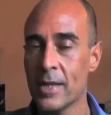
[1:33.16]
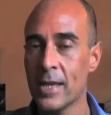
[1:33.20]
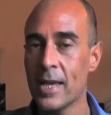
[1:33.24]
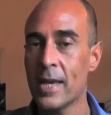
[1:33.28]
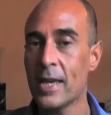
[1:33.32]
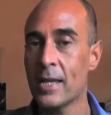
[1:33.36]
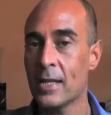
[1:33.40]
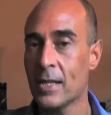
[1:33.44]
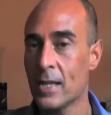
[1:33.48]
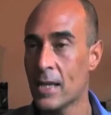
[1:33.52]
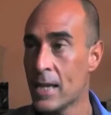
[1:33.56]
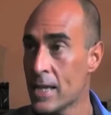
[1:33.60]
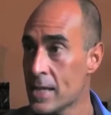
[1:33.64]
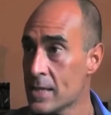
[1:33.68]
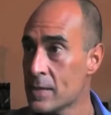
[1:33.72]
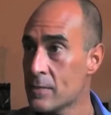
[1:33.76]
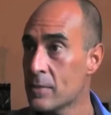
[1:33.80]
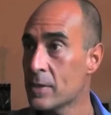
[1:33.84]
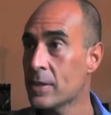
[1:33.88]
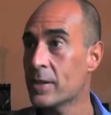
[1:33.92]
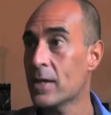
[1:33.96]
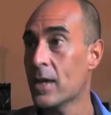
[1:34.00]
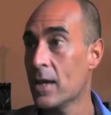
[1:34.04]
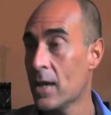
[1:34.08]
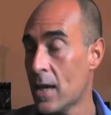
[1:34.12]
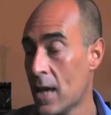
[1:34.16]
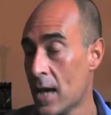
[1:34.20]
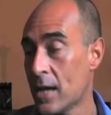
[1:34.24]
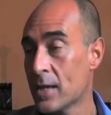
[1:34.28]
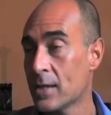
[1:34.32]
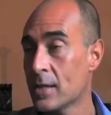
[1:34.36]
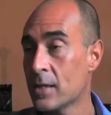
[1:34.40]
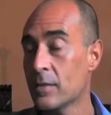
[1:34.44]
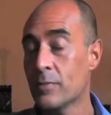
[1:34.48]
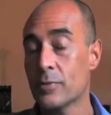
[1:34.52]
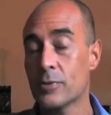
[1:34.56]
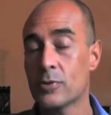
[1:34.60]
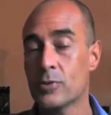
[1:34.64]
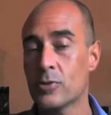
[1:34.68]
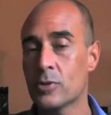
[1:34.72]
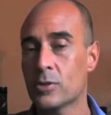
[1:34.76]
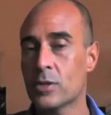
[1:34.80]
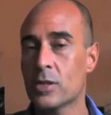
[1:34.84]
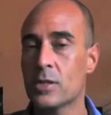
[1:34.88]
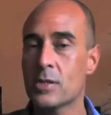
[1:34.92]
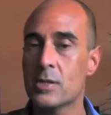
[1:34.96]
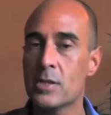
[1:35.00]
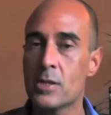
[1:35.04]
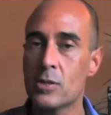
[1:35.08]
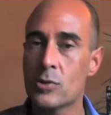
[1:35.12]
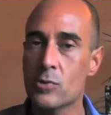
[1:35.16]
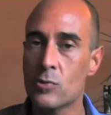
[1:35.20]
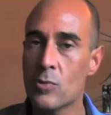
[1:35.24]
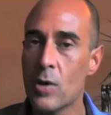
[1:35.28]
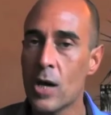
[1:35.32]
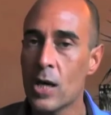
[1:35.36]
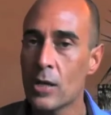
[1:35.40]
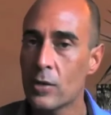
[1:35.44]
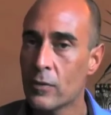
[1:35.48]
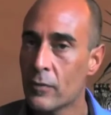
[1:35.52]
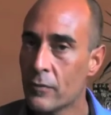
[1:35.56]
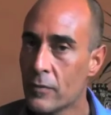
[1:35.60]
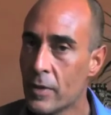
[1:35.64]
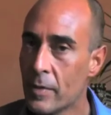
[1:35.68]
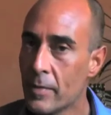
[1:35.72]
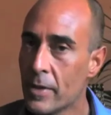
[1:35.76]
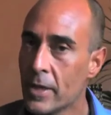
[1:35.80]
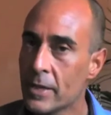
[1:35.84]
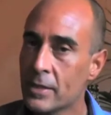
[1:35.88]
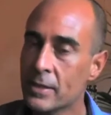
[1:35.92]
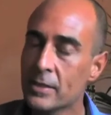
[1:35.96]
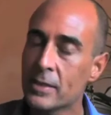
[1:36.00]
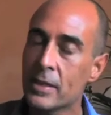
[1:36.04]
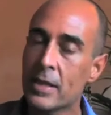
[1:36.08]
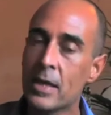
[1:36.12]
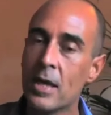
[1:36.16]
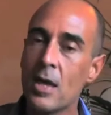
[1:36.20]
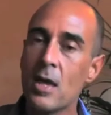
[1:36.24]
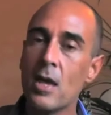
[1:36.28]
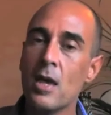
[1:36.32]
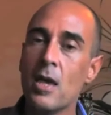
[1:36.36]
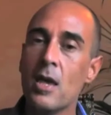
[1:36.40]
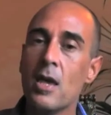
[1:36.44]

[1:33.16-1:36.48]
gay, lesbiche, anche le persone transessuali ovviamente,